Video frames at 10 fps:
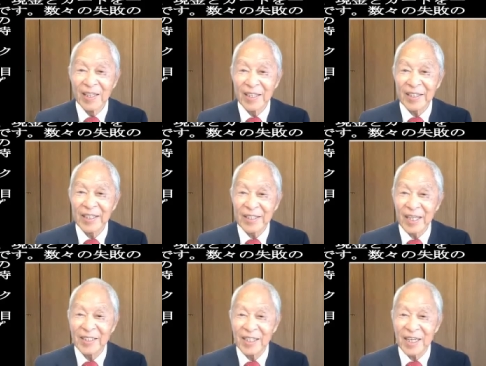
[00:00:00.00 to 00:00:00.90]
えー、
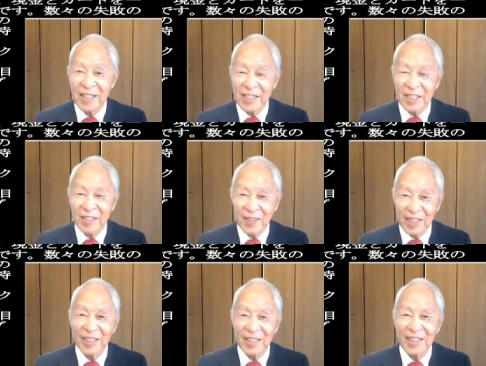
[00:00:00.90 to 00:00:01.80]
携帯に関して
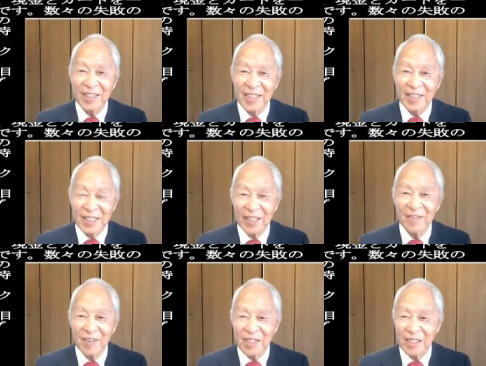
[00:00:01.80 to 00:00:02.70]
はね、え絶
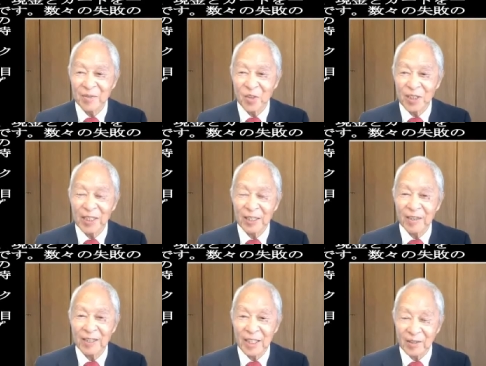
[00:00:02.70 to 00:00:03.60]
対に忘れ物が
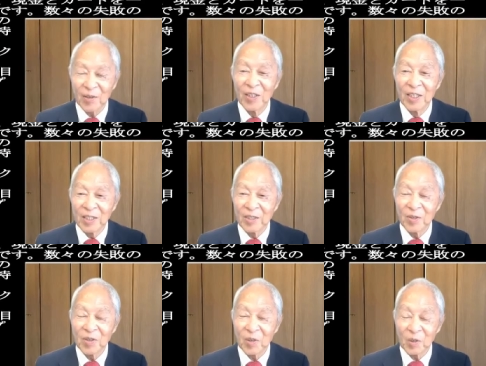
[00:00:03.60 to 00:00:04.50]
なくなったと
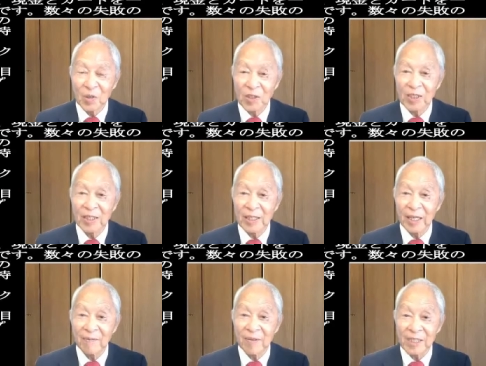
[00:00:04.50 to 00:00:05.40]
いうことに
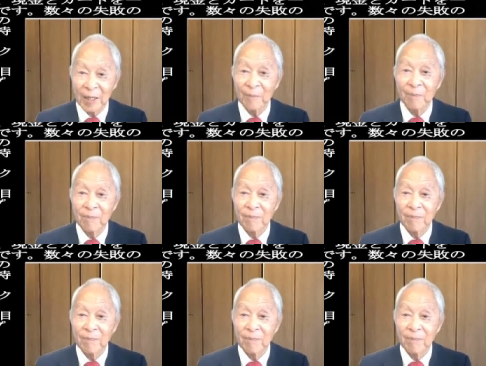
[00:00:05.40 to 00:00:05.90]
なりました。